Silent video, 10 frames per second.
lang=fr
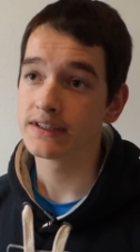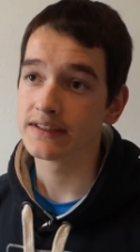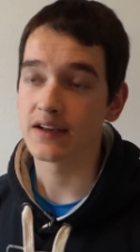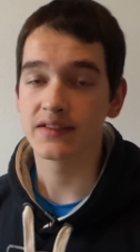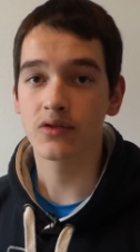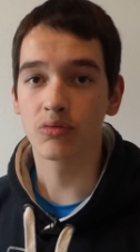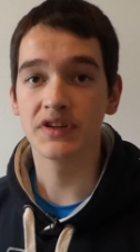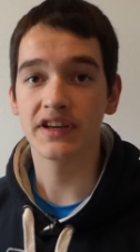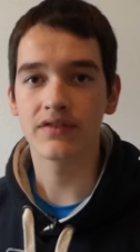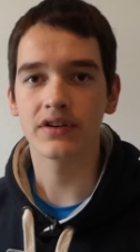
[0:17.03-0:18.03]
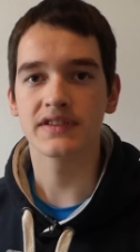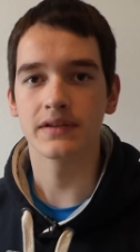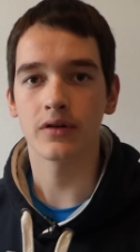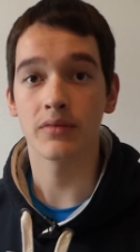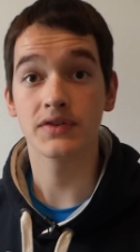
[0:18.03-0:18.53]
c'est assez compliqué d'avoir des
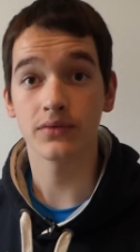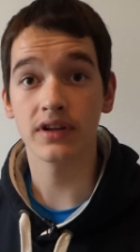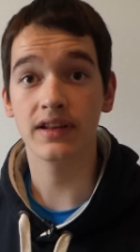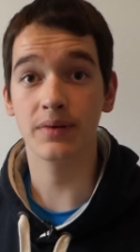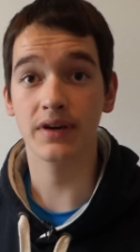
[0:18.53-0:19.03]
informations nettes et